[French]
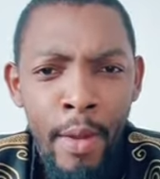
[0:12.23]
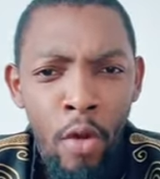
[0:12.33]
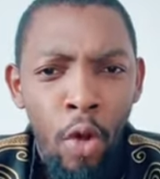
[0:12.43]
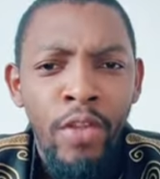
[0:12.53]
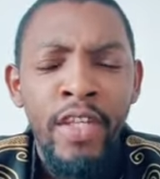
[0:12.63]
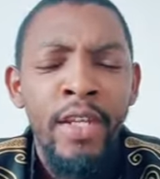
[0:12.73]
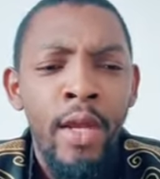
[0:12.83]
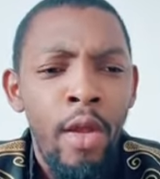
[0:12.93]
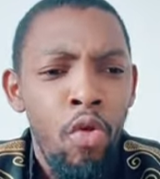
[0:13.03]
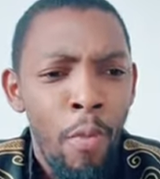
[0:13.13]

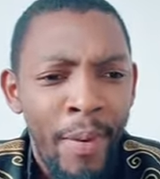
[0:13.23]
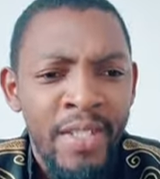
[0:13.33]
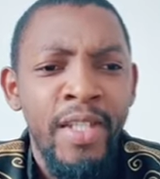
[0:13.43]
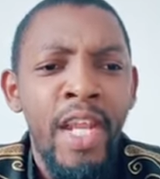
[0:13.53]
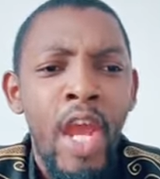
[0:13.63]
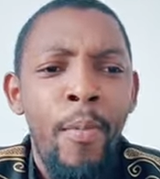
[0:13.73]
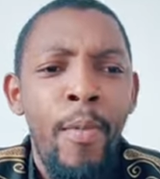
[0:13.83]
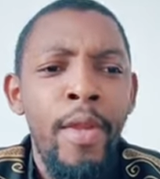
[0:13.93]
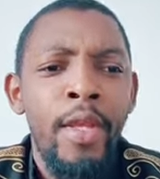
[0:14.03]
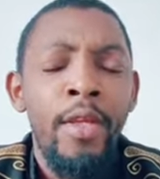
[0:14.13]
Concernant le président de la
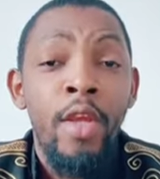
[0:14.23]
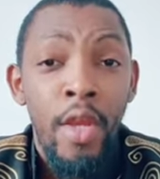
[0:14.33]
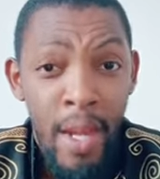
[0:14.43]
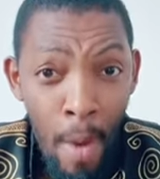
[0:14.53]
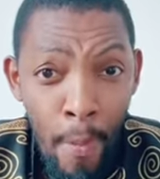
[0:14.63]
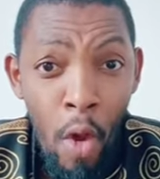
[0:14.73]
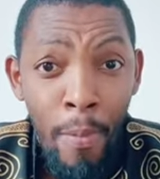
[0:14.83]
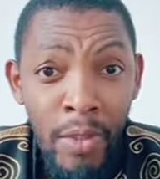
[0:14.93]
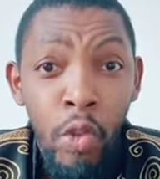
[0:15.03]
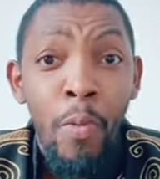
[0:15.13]
République, d'abord pour
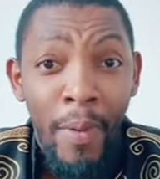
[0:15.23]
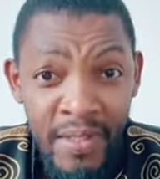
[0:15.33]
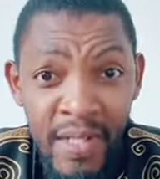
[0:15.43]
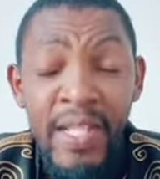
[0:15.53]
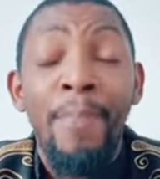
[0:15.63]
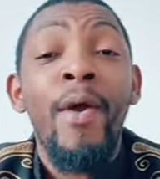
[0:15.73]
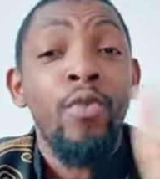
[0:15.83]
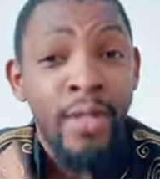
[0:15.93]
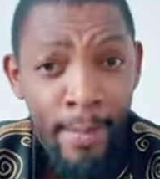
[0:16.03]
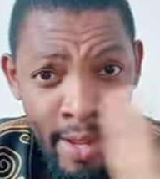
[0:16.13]
commencer, le président, n'est pas
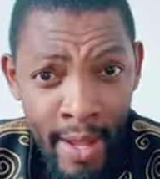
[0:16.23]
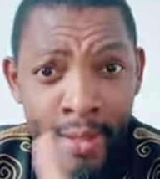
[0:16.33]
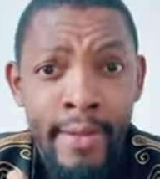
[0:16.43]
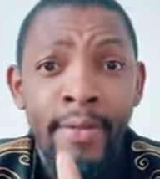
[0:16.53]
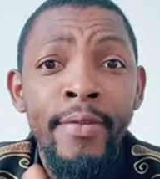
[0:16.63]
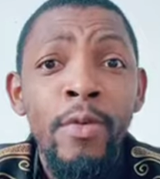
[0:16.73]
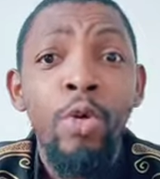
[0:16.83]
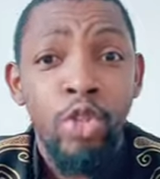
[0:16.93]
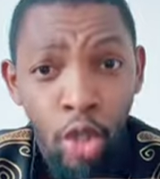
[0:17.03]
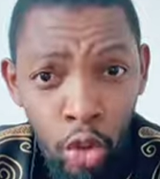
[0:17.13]
notre camarade.
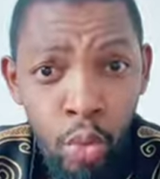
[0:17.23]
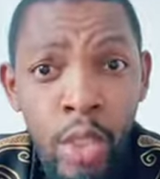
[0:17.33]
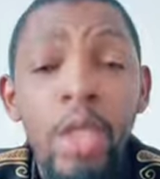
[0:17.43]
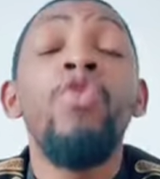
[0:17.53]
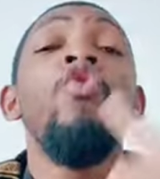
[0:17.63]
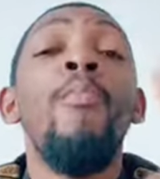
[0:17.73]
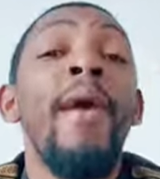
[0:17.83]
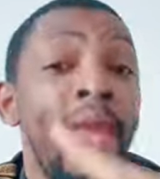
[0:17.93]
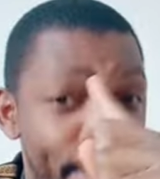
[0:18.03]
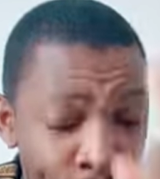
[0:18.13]
Aujourd'hui, demain
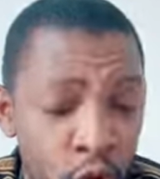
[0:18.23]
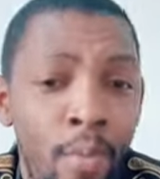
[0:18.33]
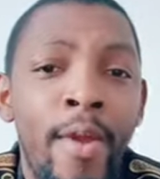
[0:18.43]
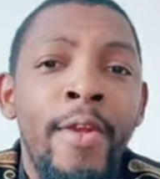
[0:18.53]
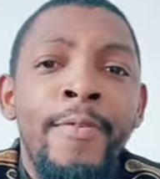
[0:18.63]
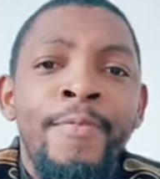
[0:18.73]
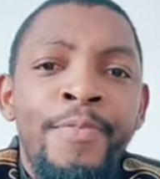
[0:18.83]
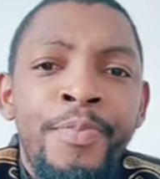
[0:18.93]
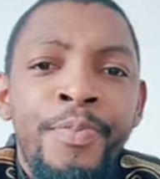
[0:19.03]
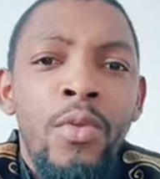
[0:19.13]
et après-demain.
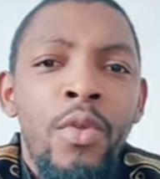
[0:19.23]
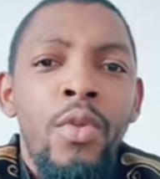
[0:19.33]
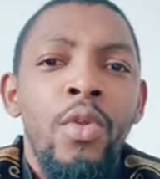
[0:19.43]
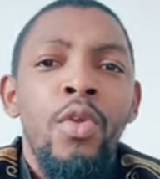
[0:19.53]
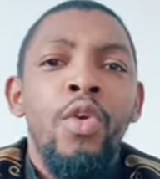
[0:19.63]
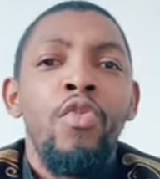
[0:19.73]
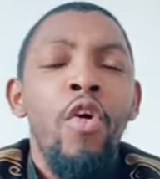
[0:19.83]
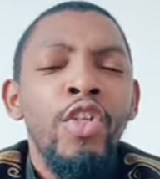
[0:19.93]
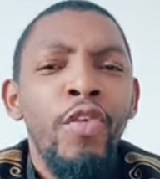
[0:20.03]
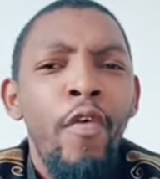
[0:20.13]

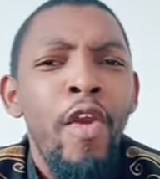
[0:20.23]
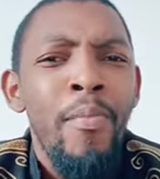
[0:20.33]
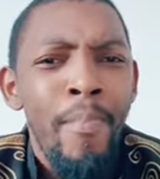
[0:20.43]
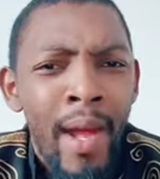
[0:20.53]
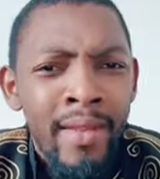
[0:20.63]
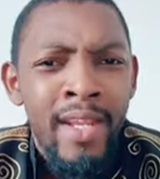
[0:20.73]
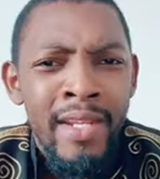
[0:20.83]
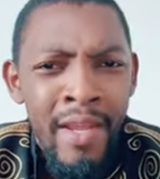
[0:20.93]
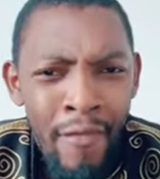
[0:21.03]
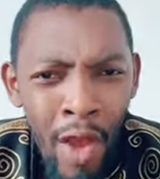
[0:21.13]
Donc je vois une bande de
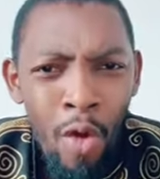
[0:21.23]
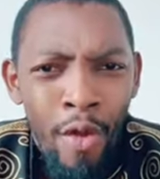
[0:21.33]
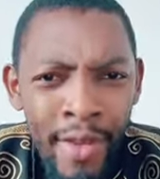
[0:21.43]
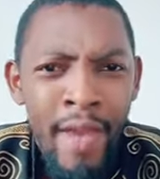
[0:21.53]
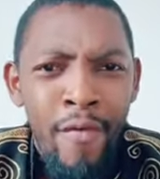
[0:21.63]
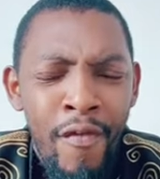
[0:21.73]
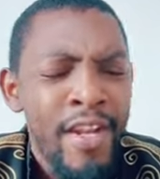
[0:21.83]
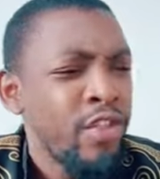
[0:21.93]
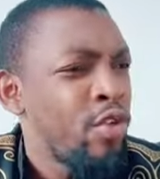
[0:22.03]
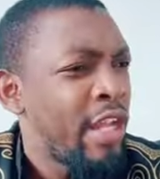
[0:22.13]
dévergondés, vous venez
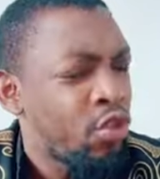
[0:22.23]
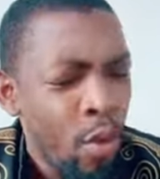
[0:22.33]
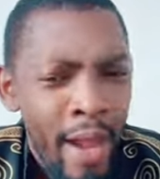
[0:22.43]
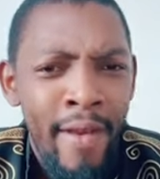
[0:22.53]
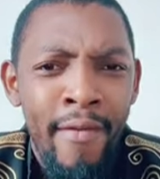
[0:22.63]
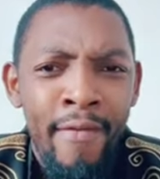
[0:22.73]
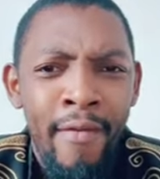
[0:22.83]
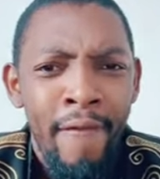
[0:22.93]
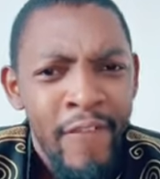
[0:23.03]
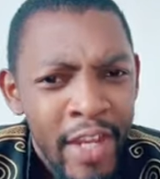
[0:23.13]
sur la toile,
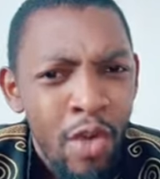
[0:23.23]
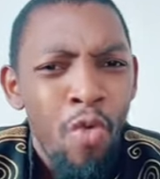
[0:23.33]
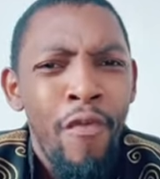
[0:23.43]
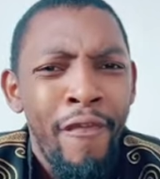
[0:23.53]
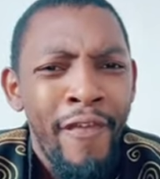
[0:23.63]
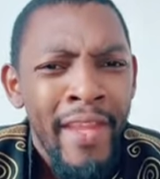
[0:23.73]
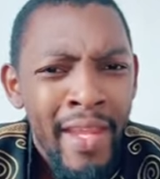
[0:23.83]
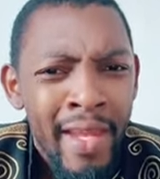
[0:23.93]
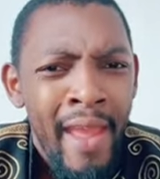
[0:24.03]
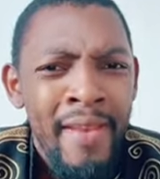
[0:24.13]
venez ouvrir
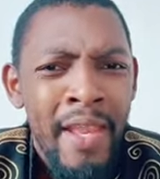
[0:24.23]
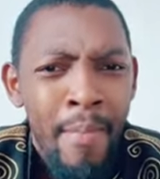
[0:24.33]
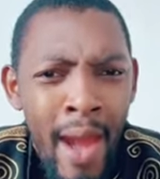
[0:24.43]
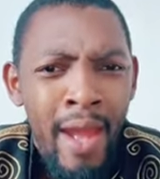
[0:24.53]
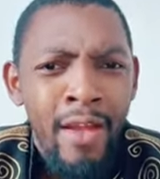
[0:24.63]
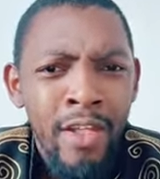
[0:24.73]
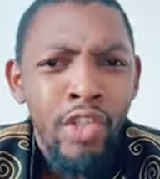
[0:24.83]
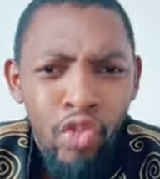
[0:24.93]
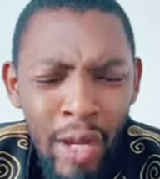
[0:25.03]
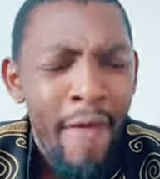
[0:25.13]
un débat
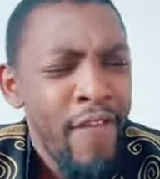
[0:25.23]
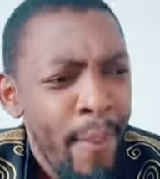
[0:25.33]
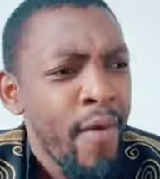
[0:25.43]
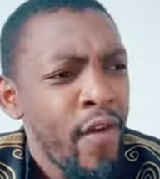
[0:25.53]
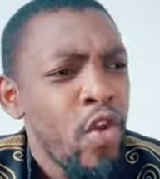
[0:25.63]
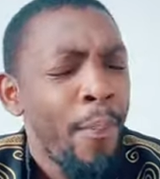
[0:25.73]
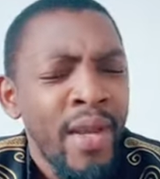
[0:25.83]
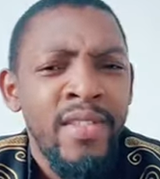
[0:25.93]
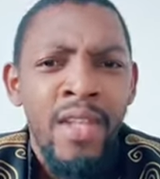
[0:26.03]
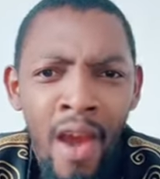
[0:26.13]
sur la vie privée du
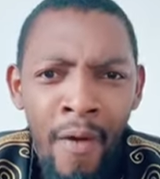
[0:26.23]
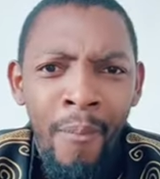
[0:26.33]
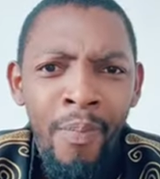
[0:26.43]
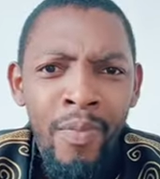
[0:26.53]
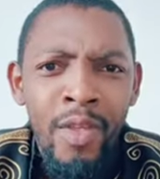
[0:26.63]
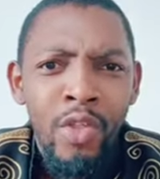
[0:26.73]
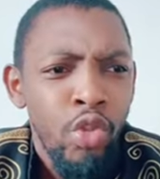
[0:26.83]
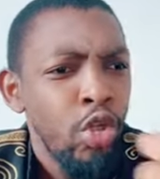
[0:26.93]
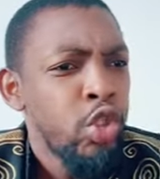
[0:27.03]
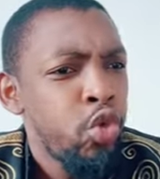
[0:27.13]
président, sur
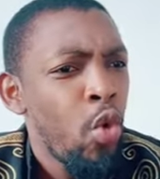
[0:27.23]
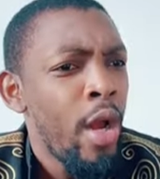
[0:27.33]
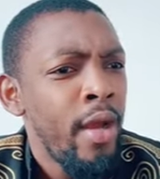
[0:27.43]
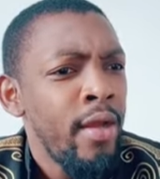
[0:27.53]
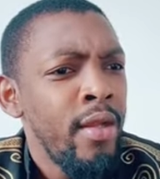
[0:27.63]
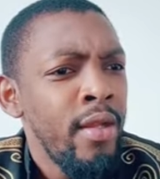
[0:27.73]
le choix